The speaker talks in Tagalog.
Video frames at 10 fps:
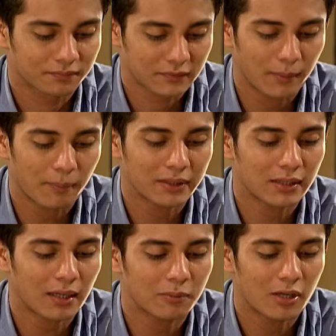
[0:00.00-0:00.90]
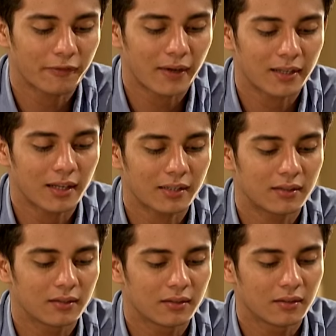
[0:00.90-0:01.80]
sa pagpatakbo ng Funland.
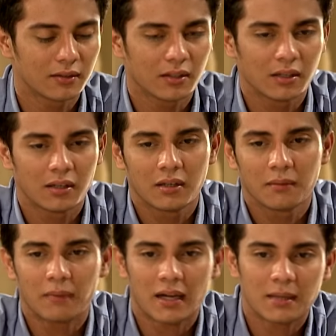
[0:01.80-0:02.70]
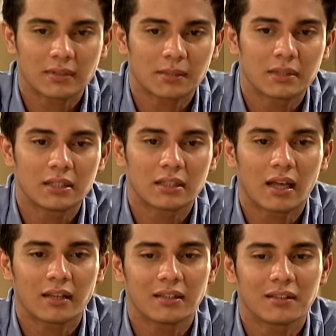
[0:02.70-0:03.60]
Para na masabihin ni
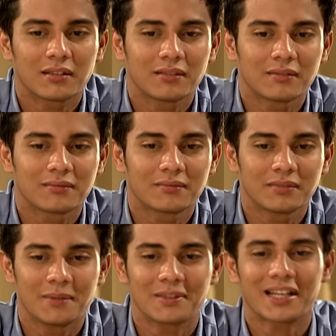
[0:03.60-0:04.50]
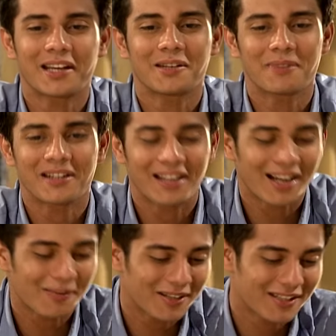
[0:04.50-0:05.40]
Daddy, hindi masayang yung
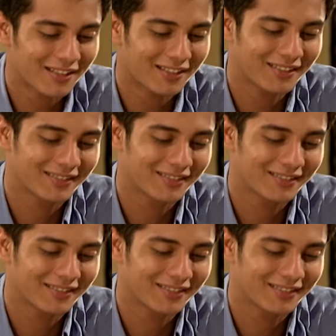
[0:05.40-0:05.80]
pinaghirapan niya.